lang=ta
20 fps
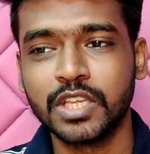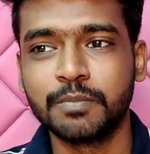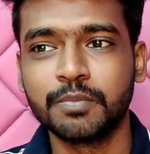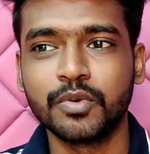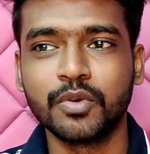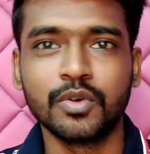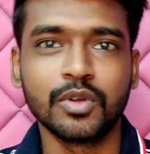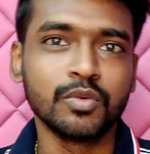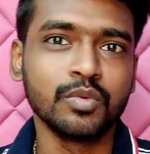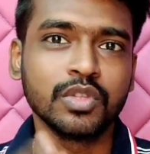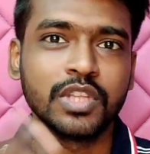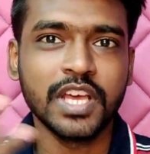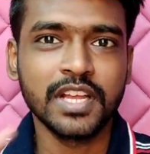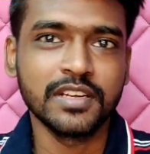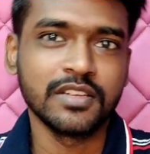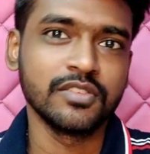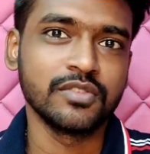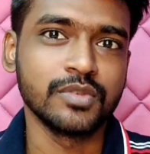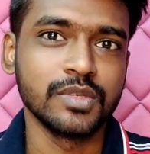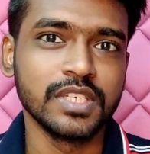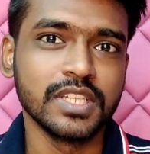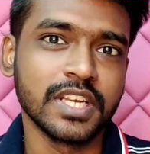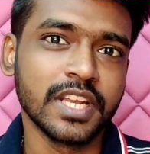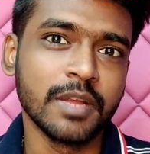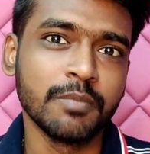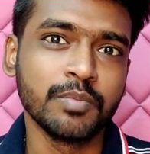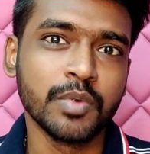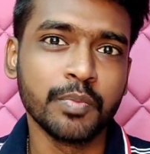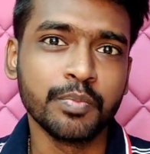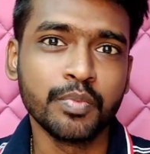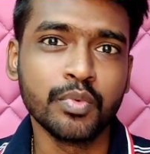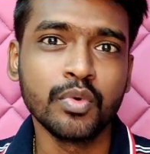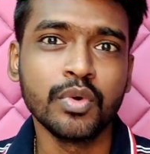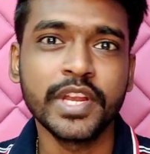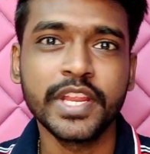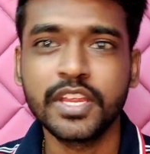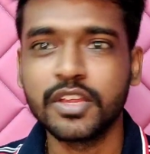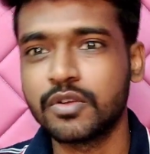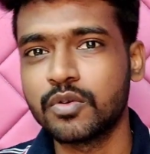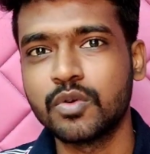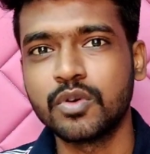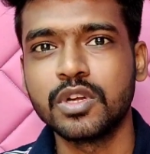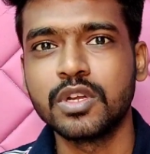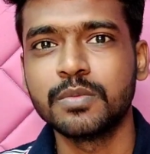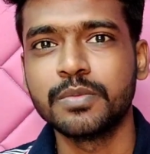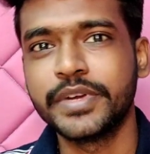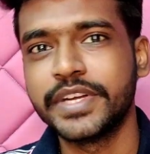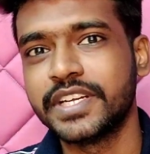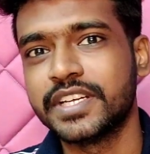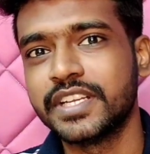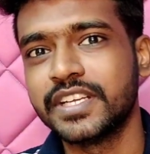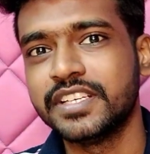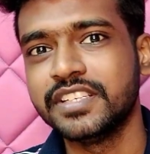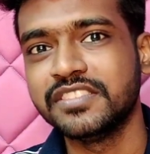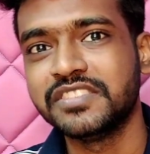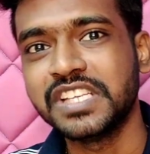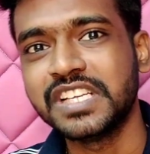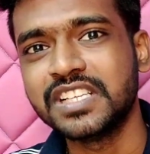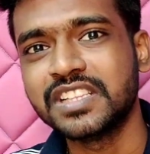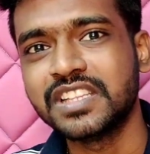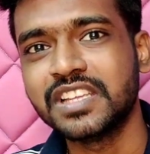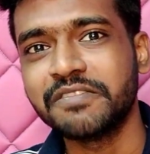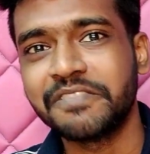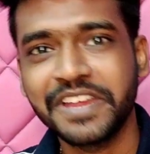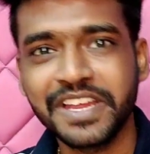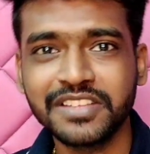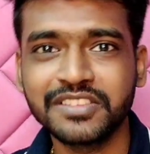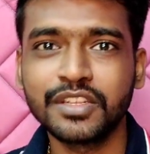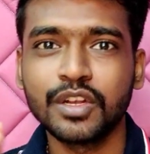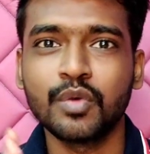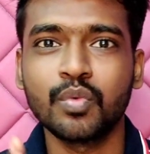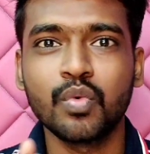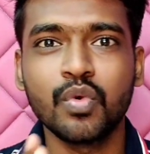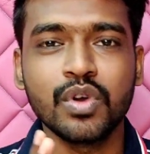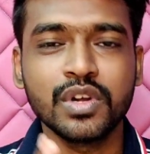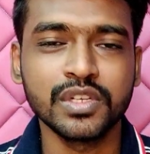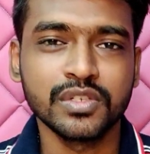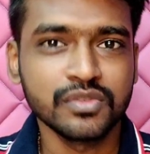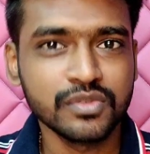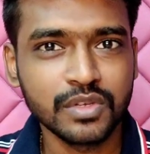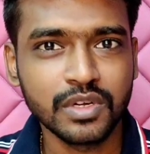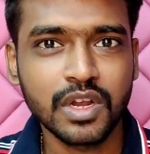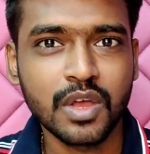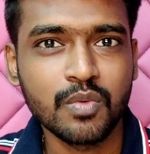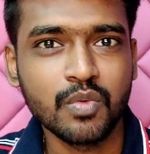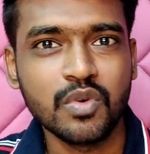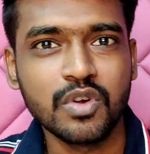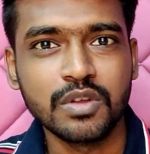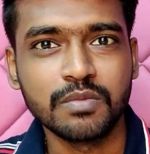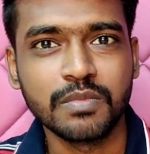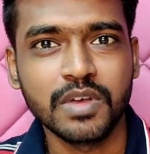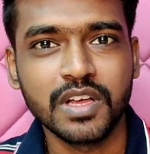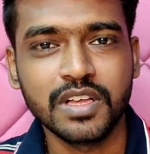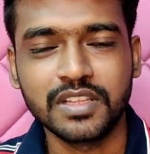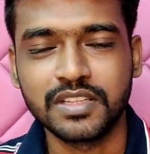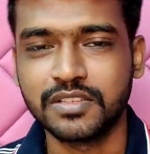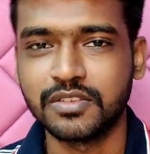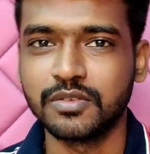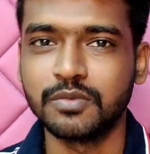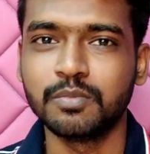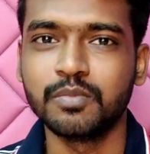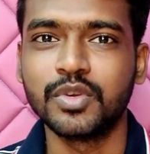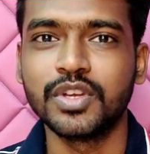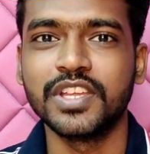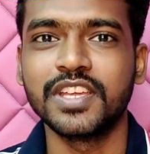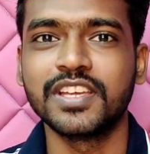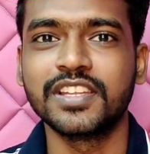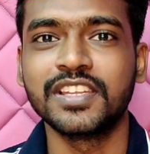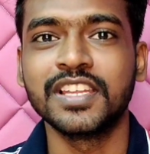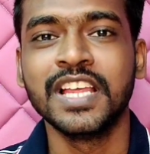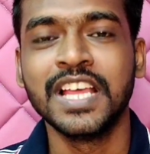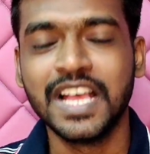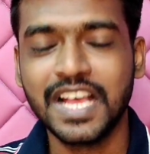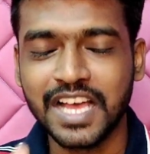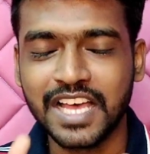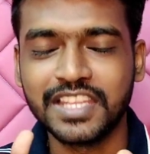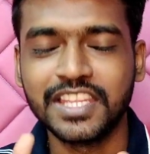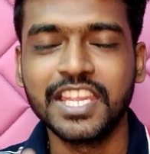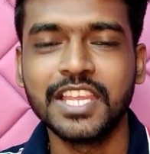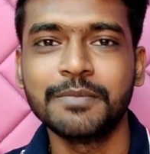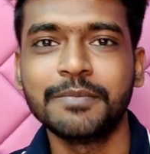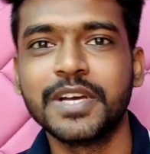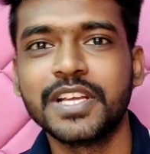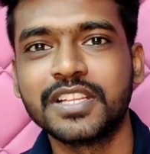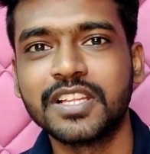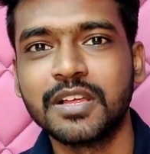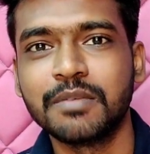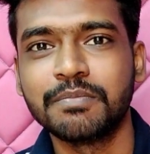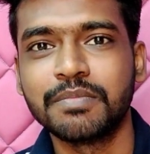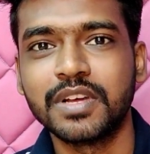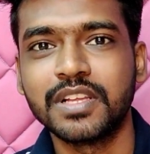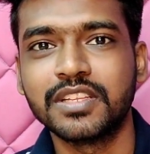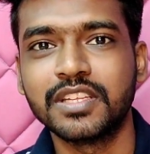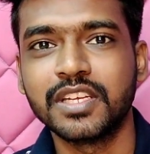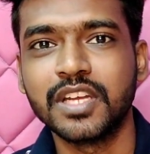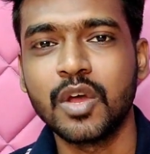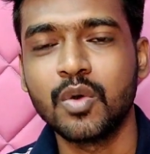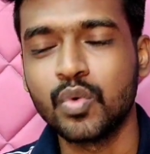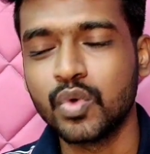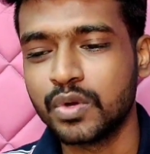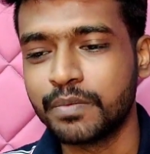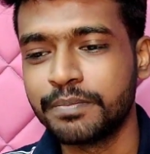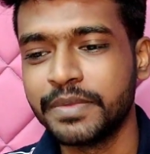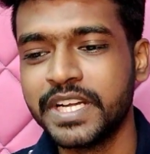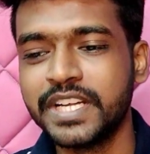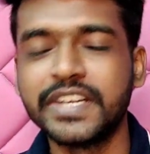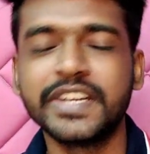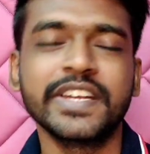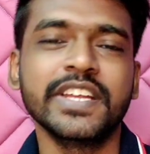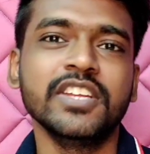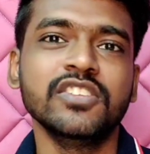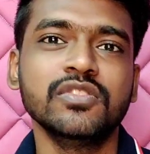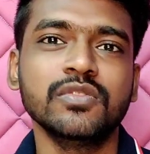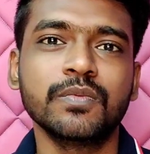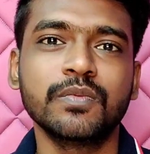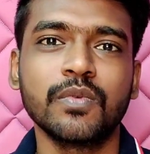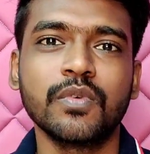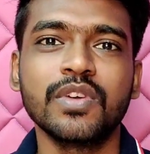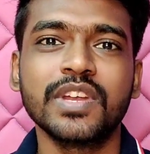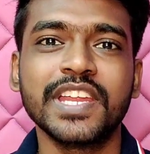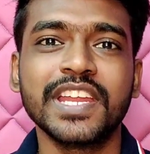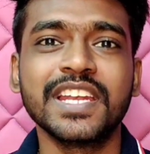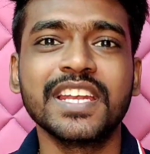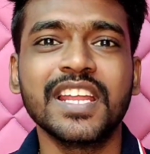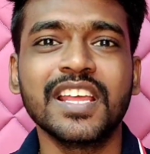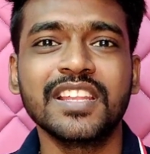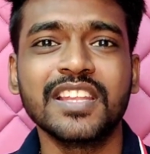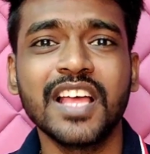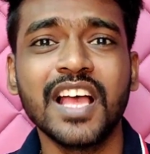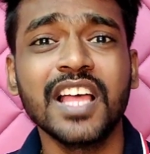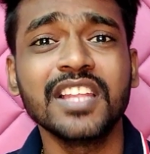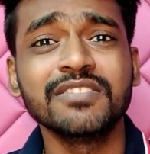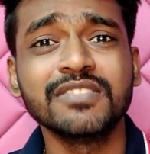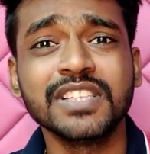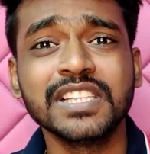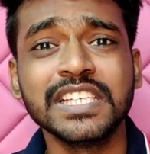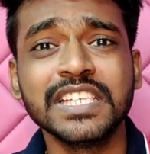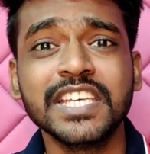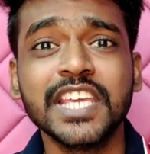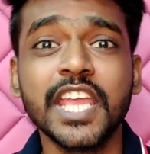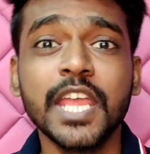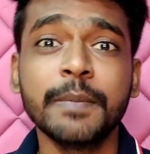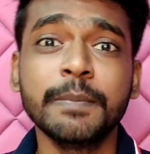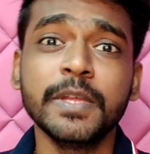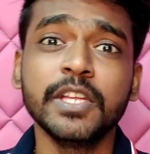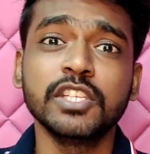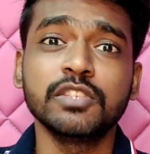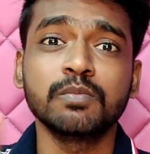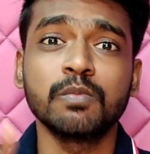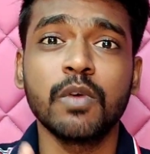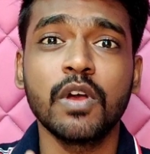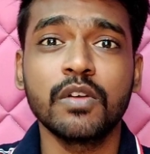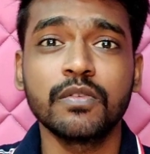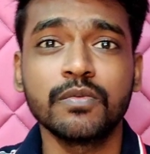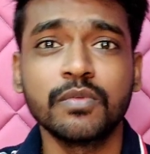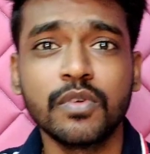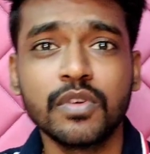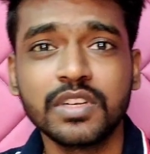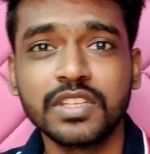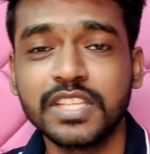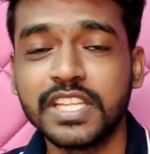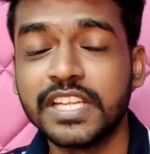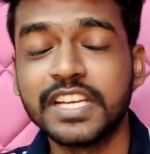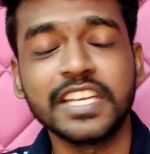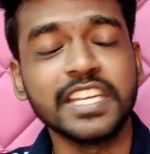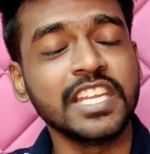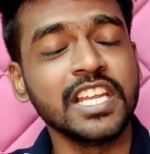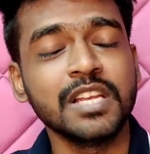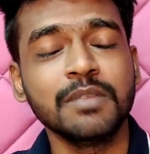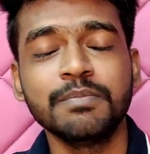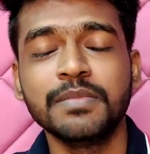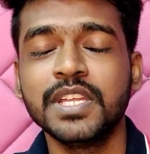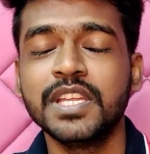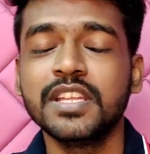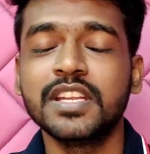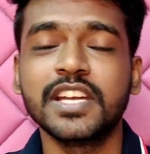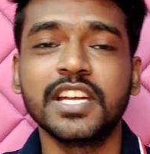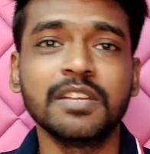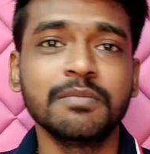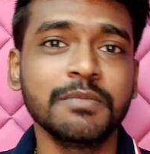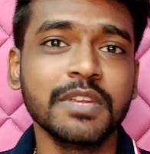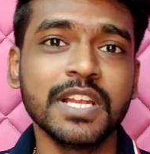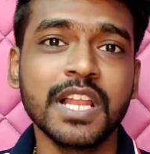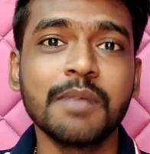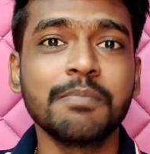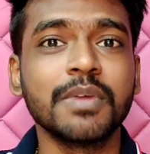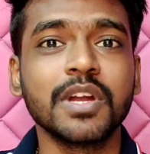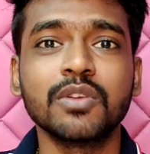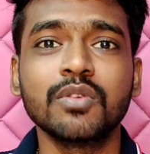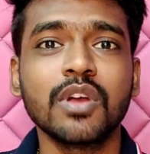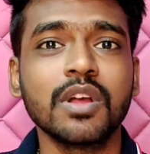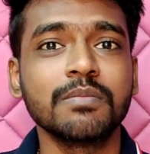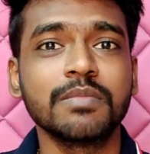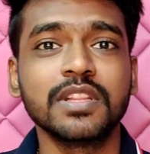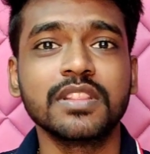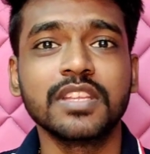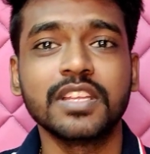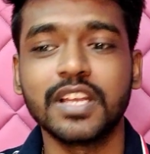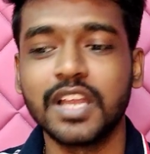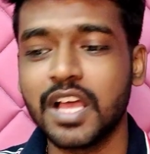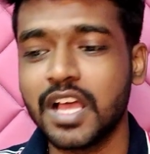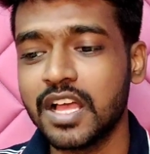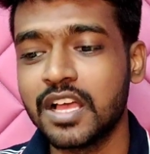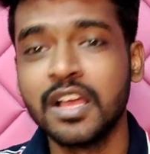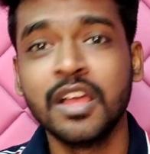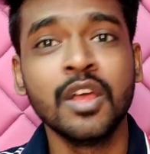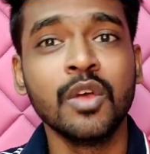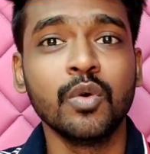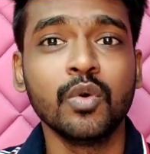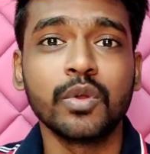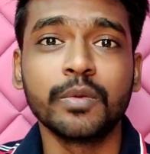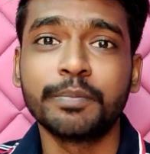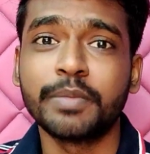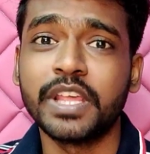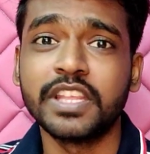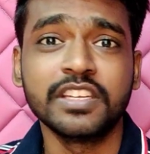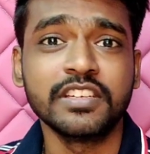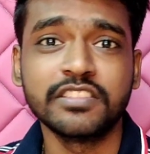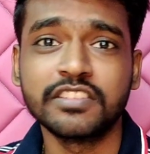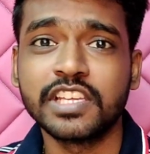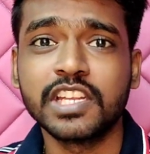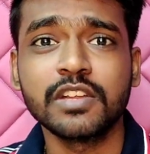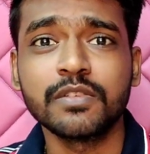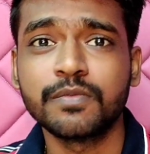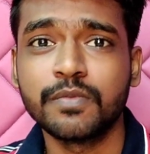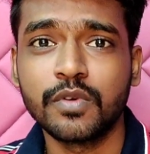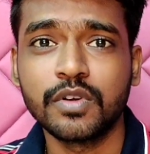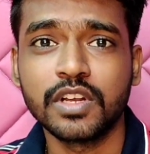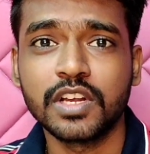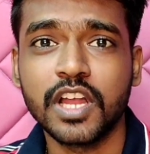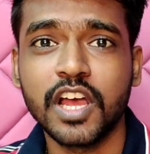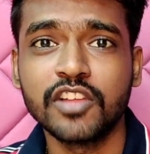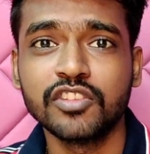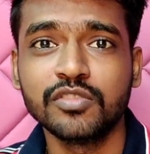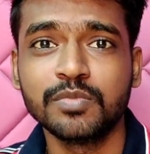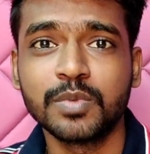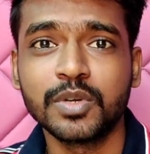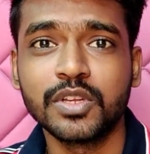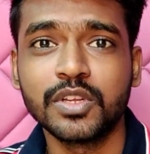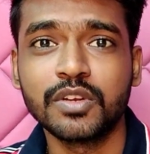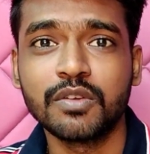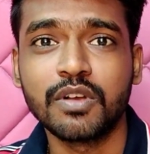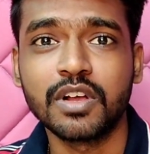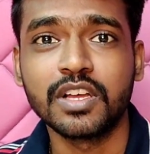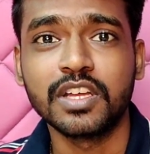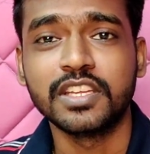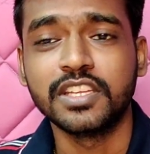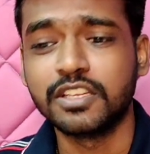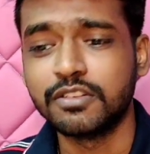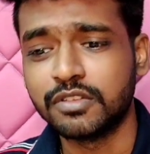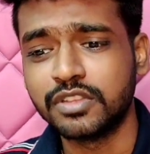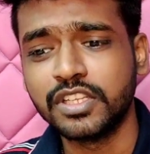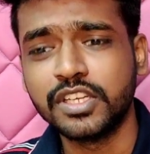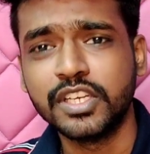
இப்போ ஒரு உதாரணத்தை சொல்லிடுறேன் இப்போ பூனையை கொண்டு போயிட்டு நீ சிறுத்தை வேகத்தில் ஓடுன்னு சொன்னால் ஓடுமா முடியாது அதே மாதிரி தான் பார்த்தீங்கன்னா ஒரு மிட்ரேஞ்ச் ஃபோன் என்ன தான் அது வந்து கேமிங் ஸ்மார்ட் ஃபோன் இந்த ரியல்மி ரெட்மிலாம் பண்ணுவாங்க பார்த்தீங்களா ஒரு பதினஞ்சாயிரம் ஃபோனை லான்ச் பண்ணிடுவாங்க இதில்